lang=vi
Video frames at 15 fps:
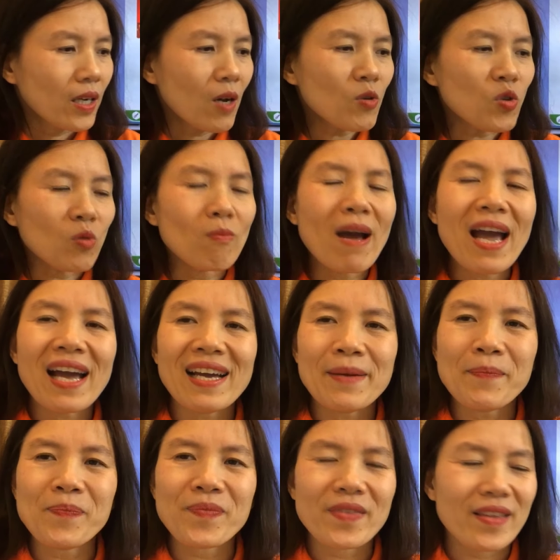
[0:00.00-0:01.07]
Câu số 3
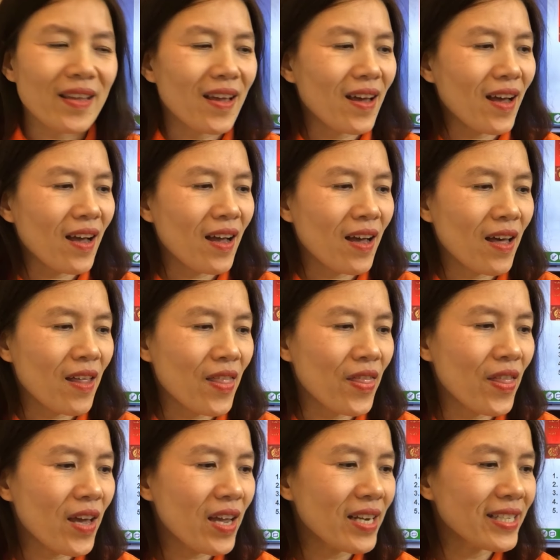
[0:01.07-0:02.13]
à,
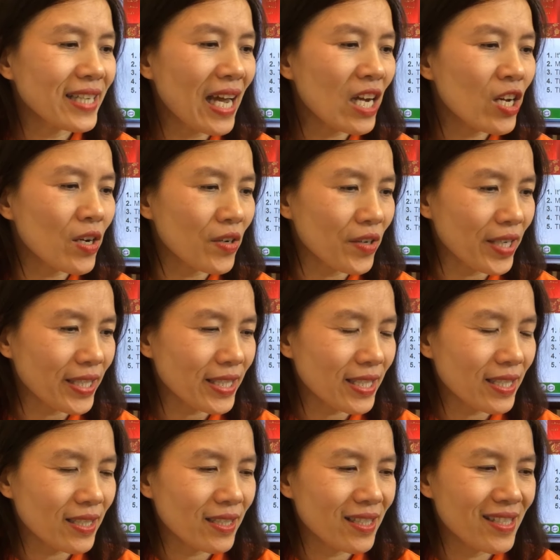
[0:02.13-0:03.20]
They decorate
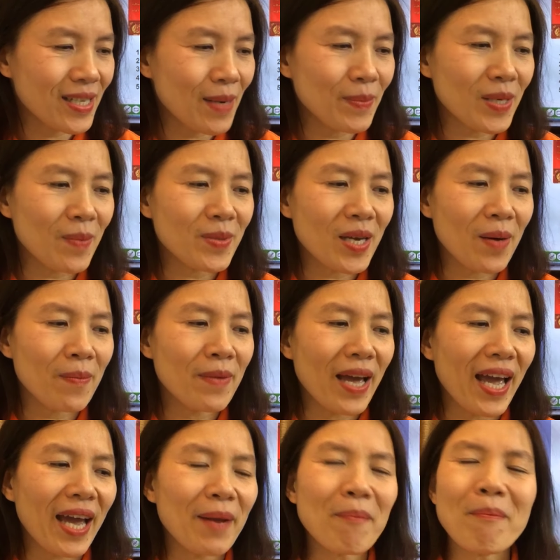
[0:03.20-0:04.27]
chấm chấm chấm
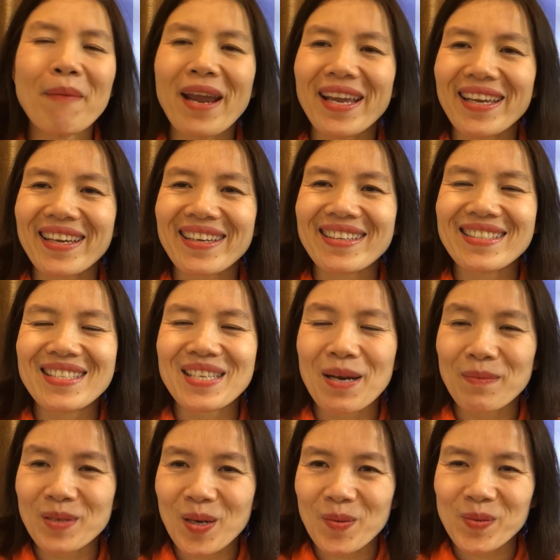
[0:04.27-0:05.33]
and make
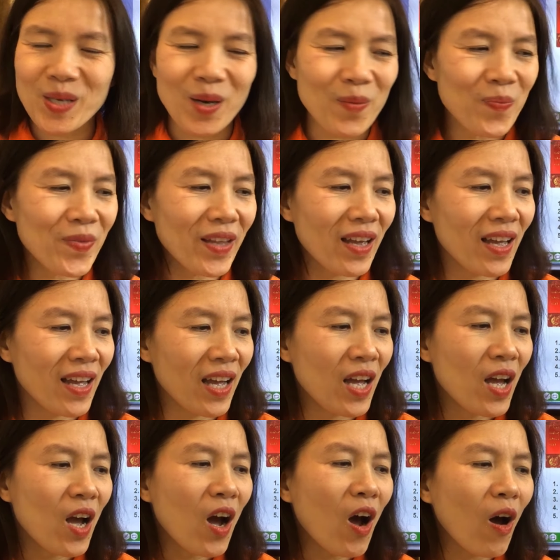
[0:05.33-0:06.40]
chấm chấm chấm à
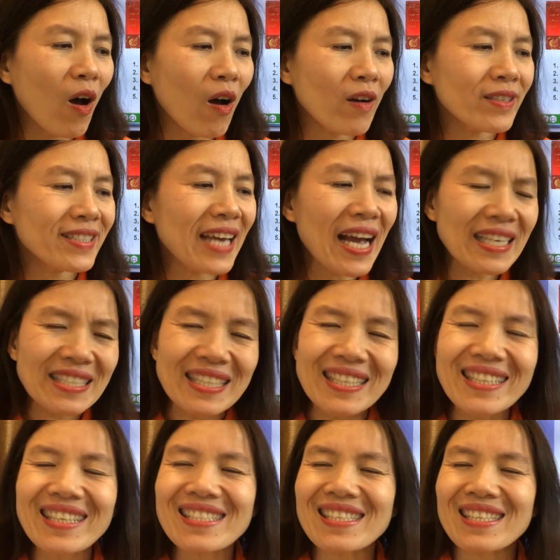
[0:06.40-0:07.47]
họ trang
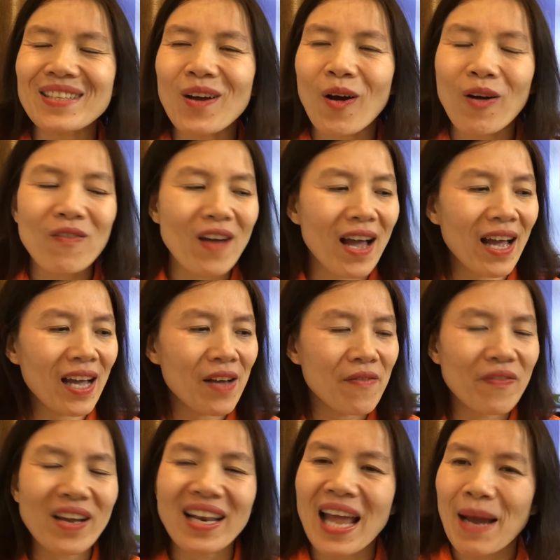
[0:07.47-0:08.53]
trí cái gì đó và
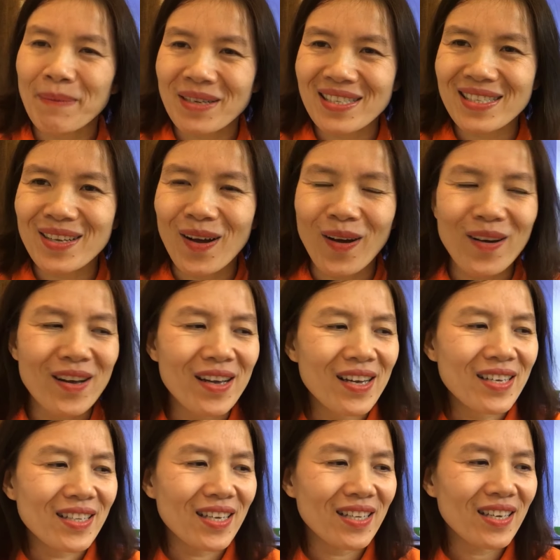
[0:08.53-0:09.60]
và làm cái gì đó
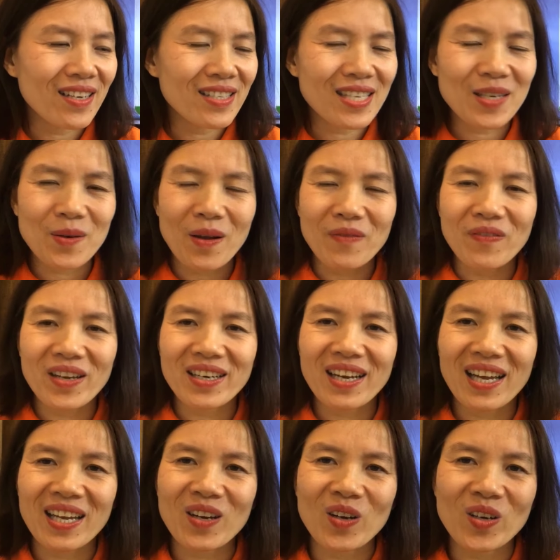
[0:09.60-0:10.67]
thế thì ở trên cái đoạn văn
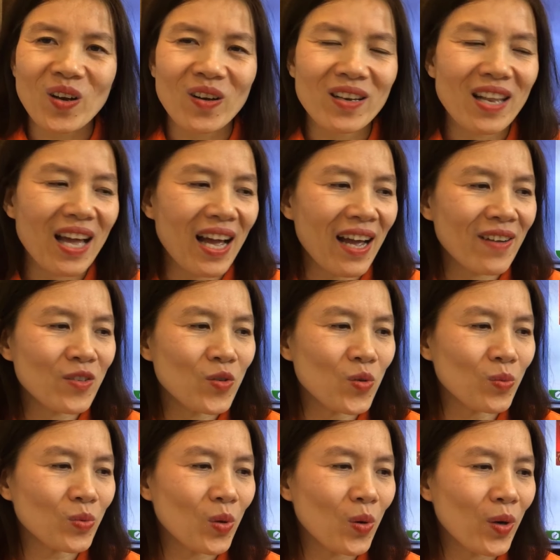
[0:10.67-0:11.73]
này có nói là
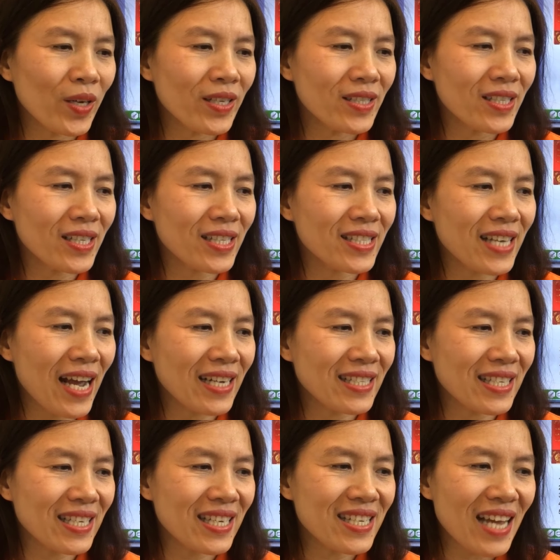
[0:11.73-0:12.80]
chúng tôi thì trang
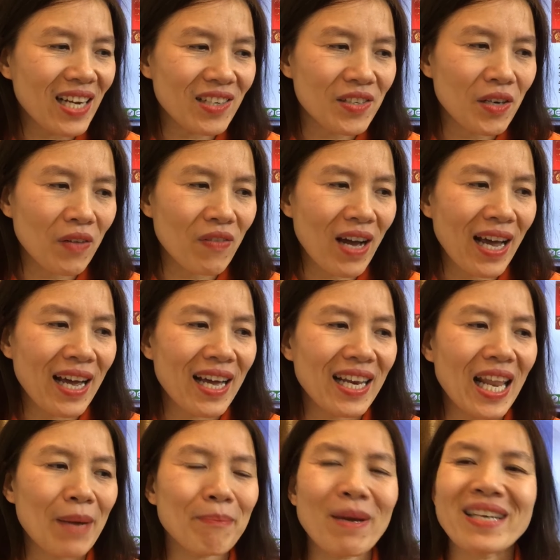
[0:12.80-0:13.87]
trí nhà cửa và
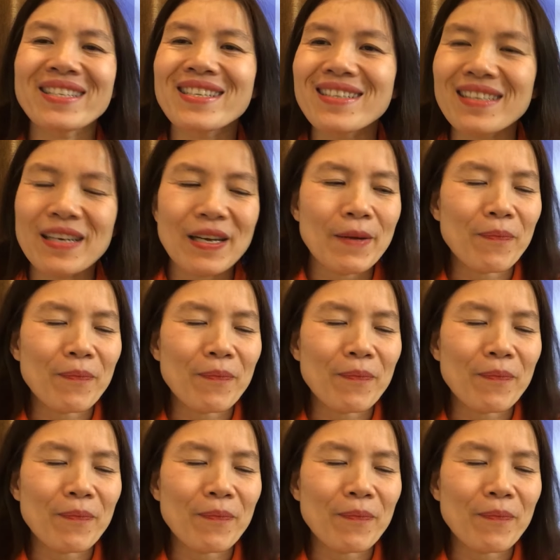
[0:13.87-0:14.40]
làm bánh trưng